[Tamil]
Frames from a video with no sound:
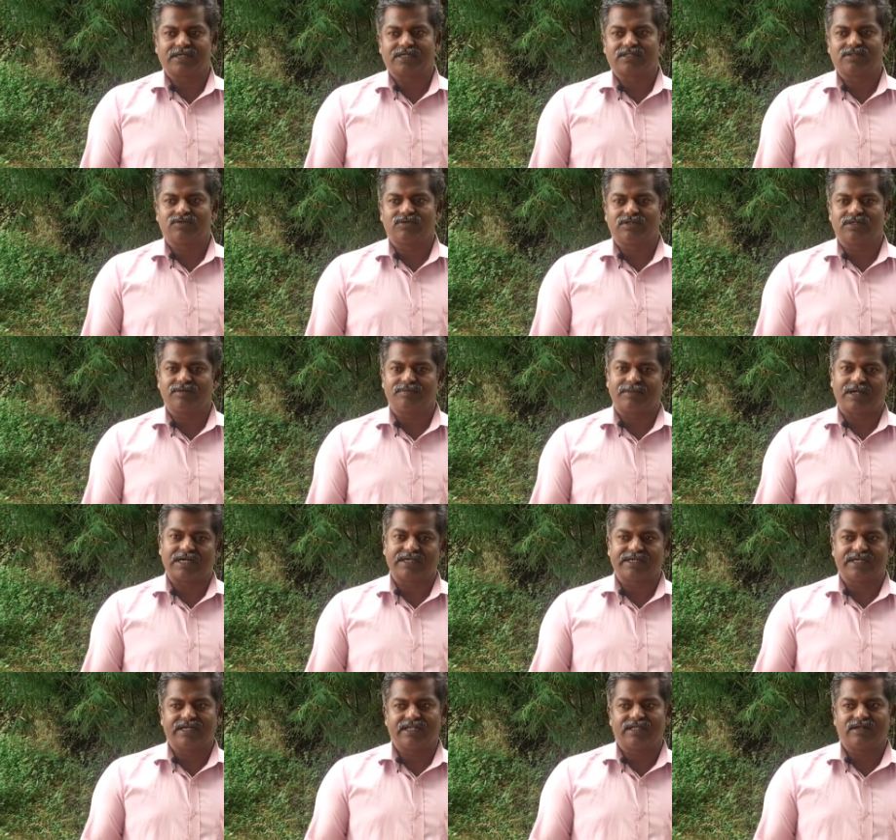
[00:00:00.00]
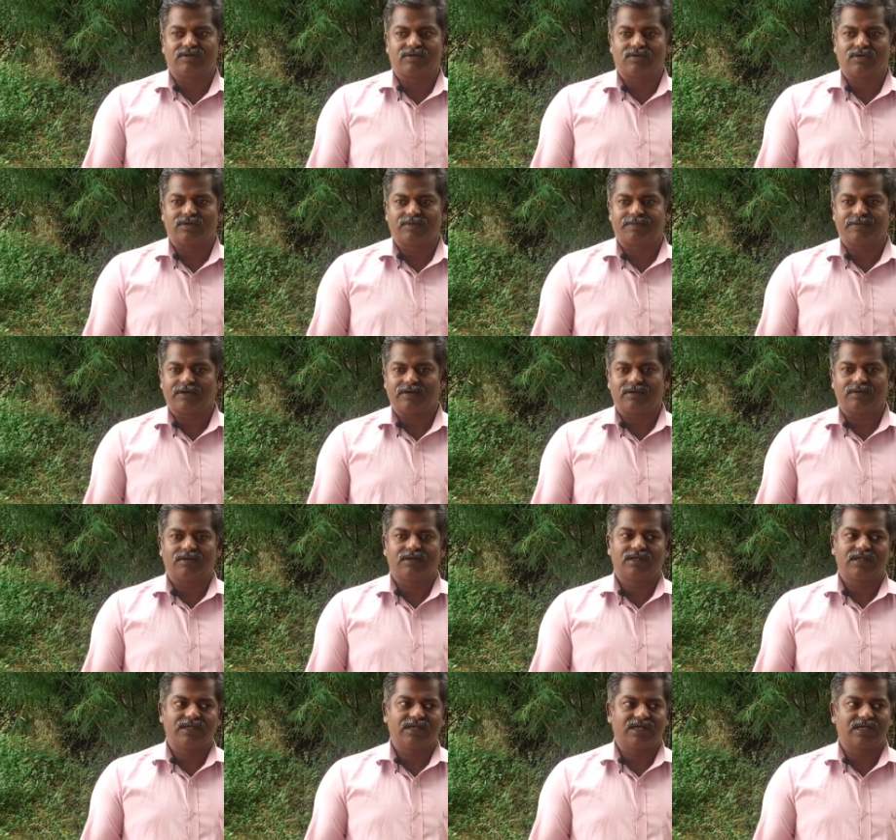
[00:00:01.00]
பண்ணுறது உண்டு மாட்டு நீரும் கொடுப்போம்
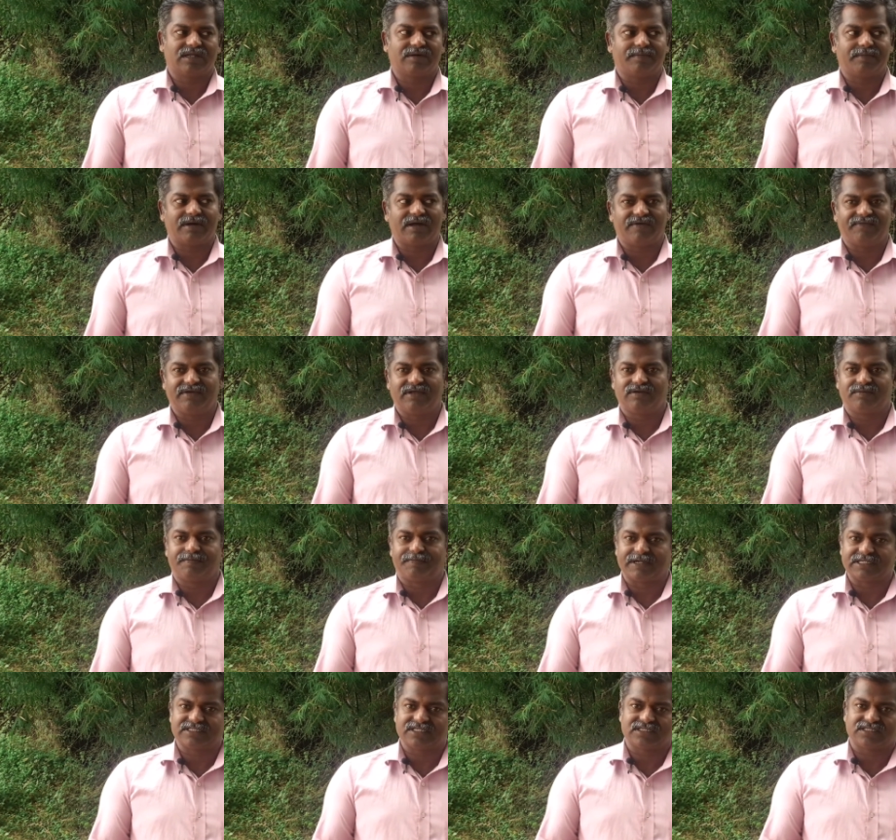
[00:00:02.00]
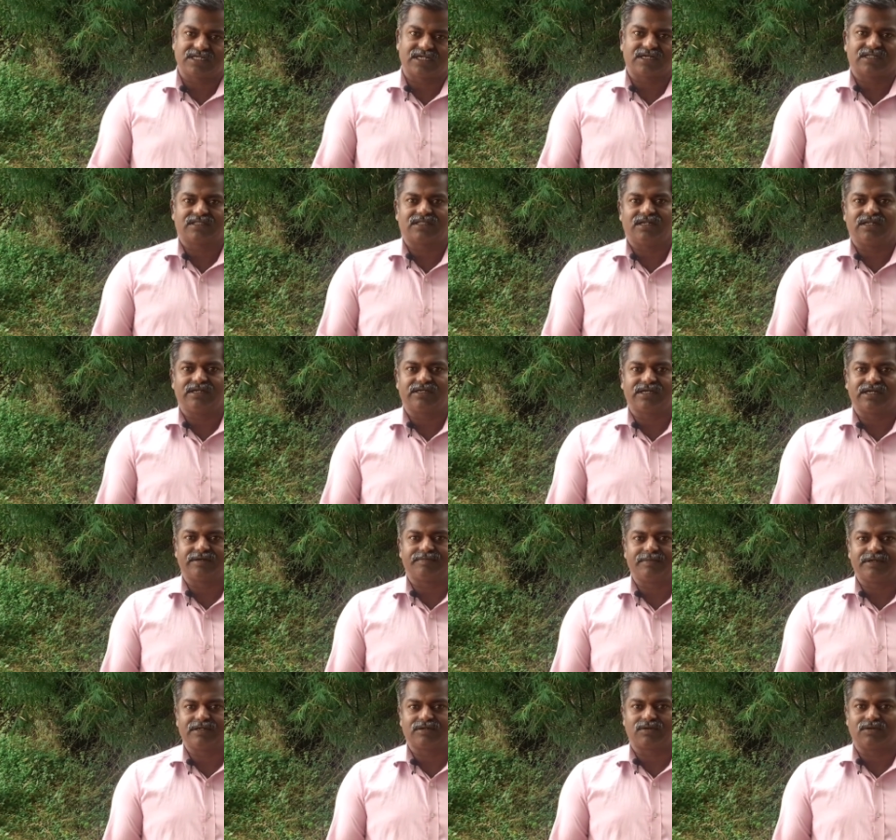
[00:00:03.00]
இல்லைனா ம வெறும் பச்சை சாணத்துலேயும்
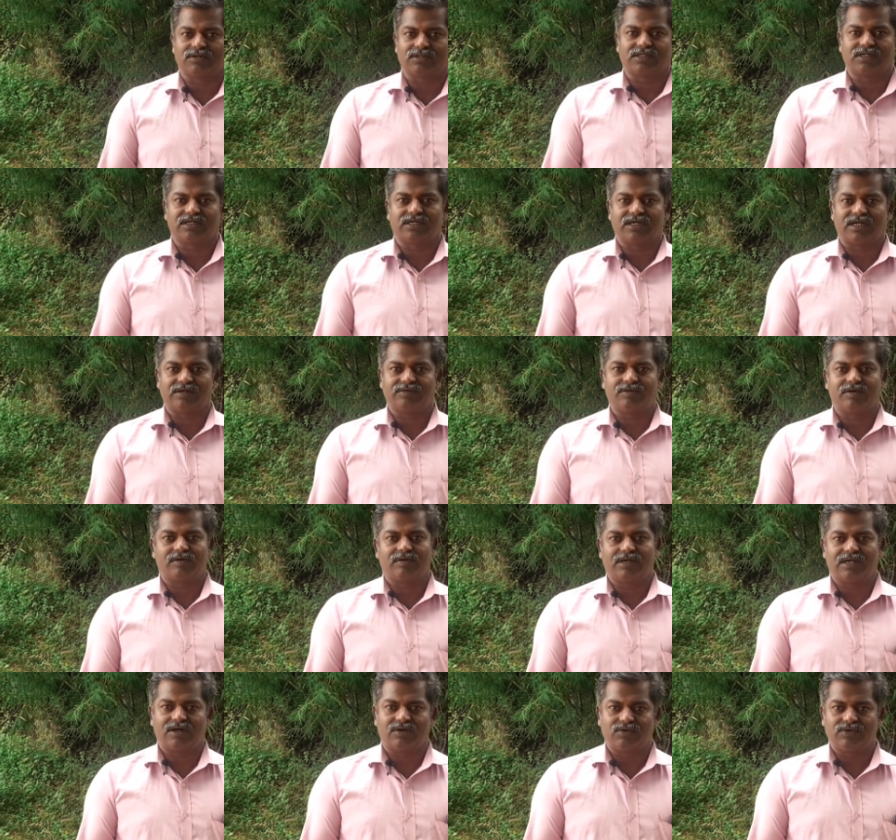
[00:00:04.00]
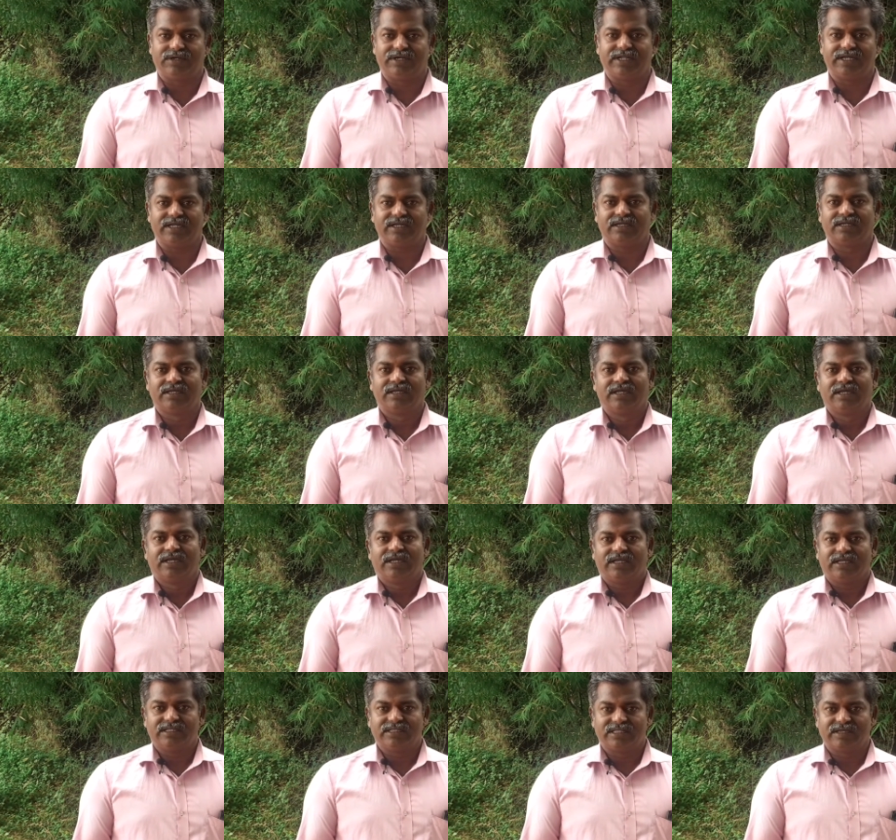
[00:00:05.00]
ட்ரீட்மெண்ட் கொடுத்துருக்க அனுபவம்லாம் உண்டு
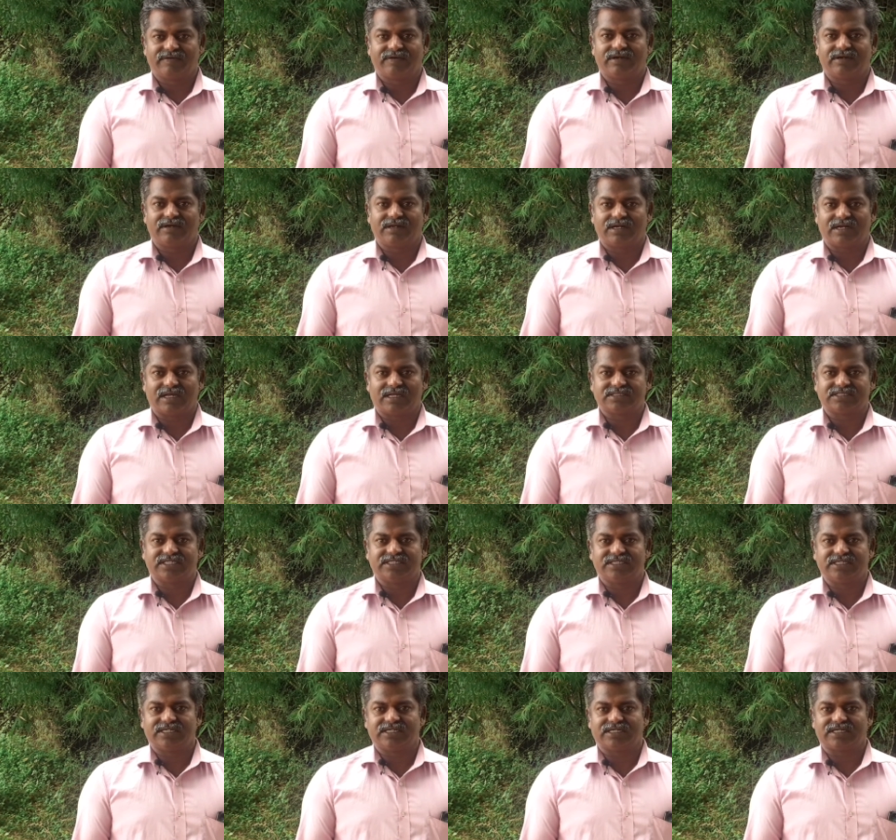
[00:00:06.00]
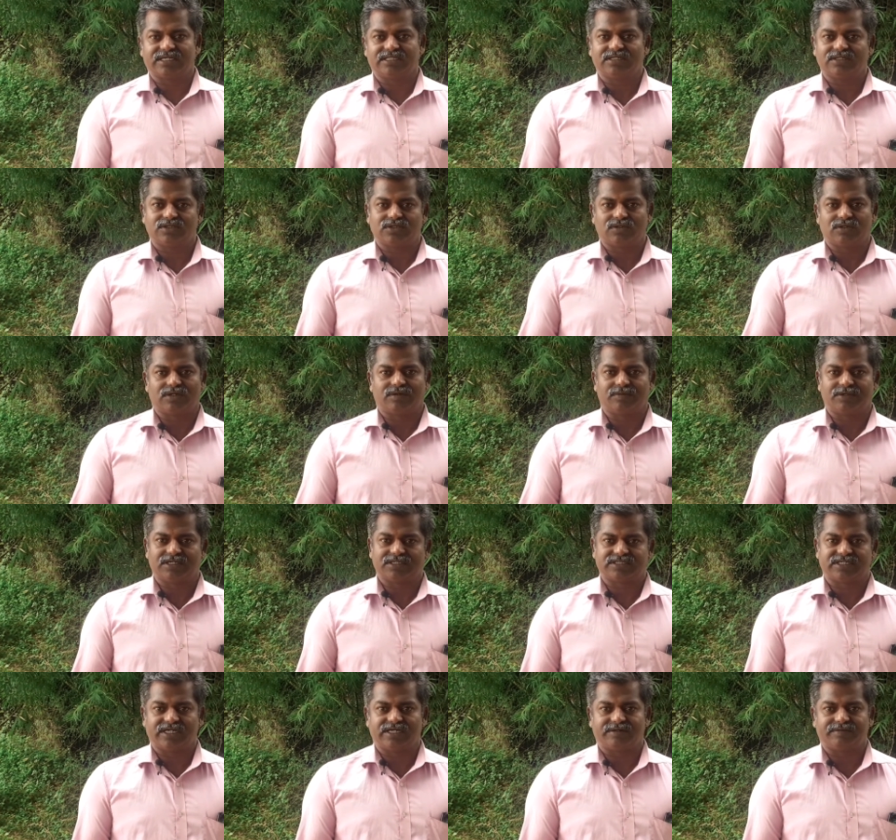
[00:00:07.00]
இந்த வருடம் நான் செஞ்சுருக்கிறது
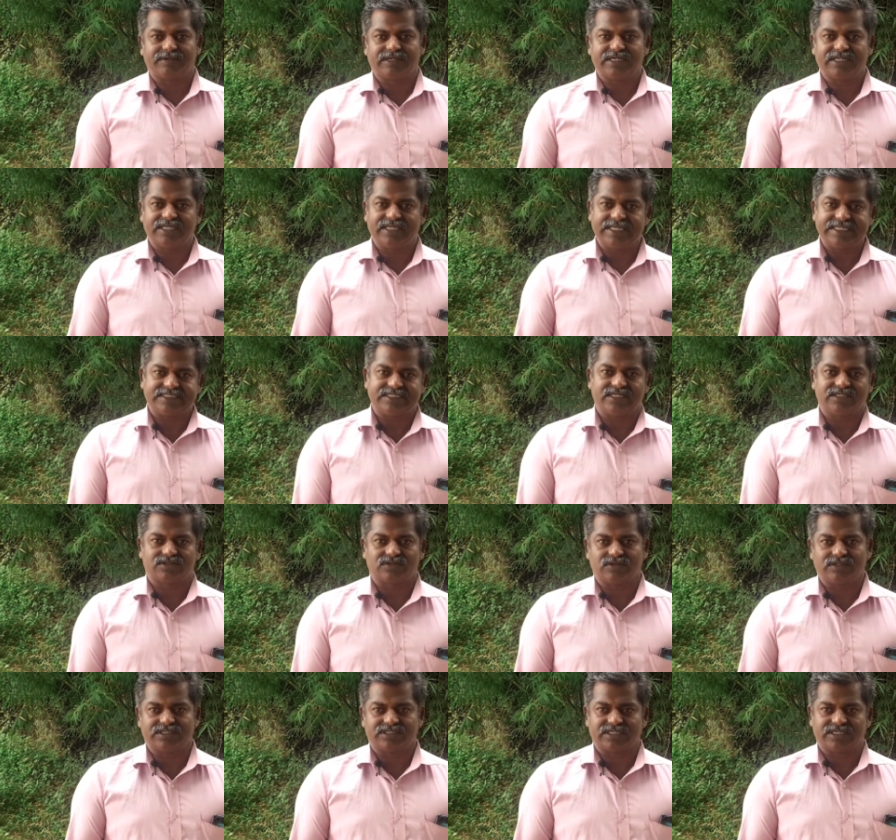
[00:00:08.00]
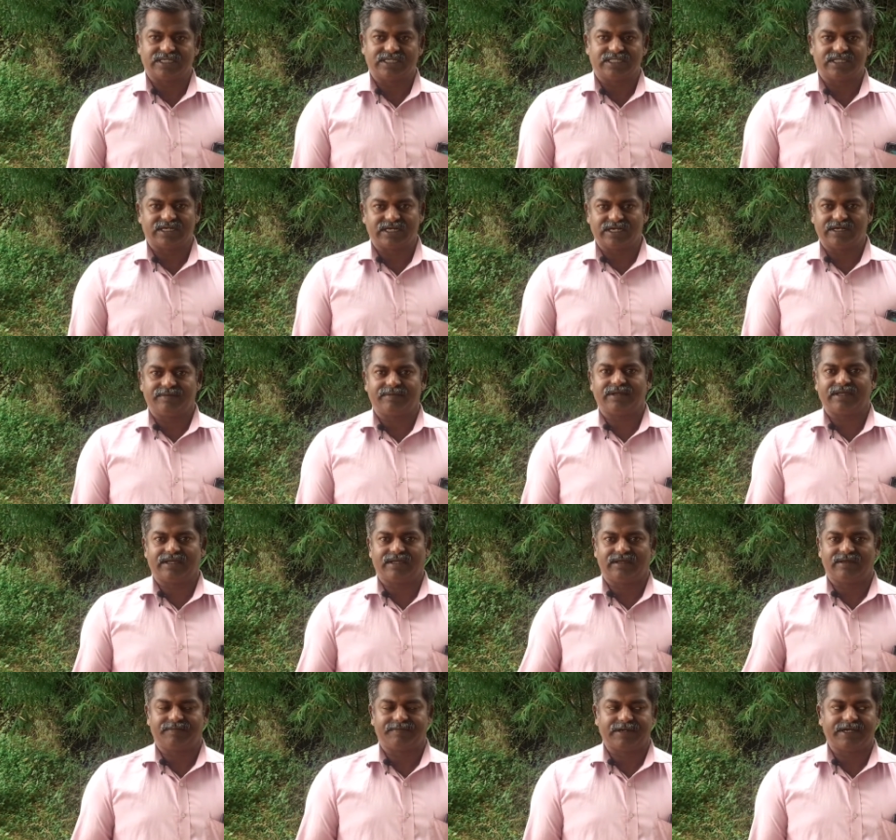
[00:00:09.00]
சூடோமோனஸ் ட்ரீட்மெண்ட் ஈஸியாக சொல்யூஷன் இது ரெண்டுமே
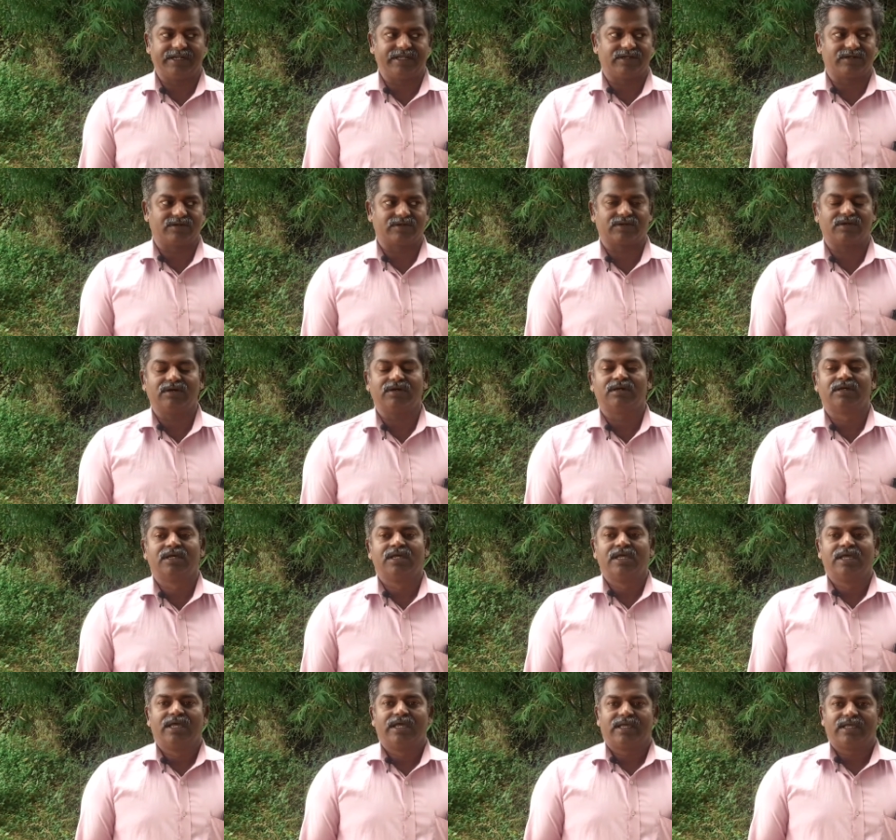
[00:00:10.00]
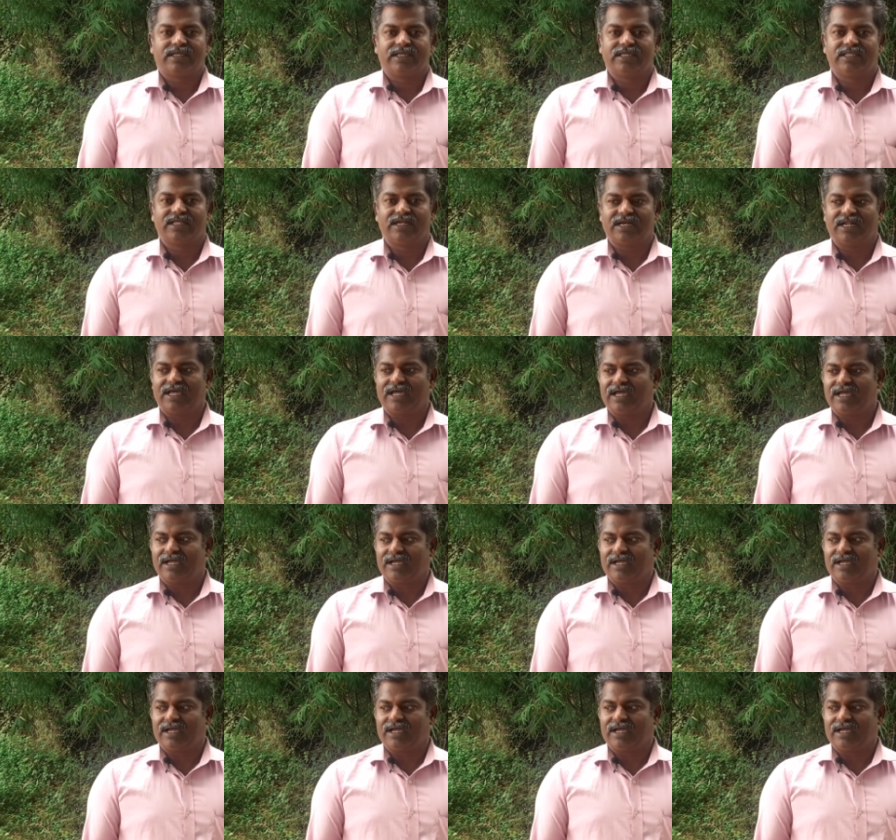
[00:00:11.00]
பண்ணியிருக்கிறோம் இதில்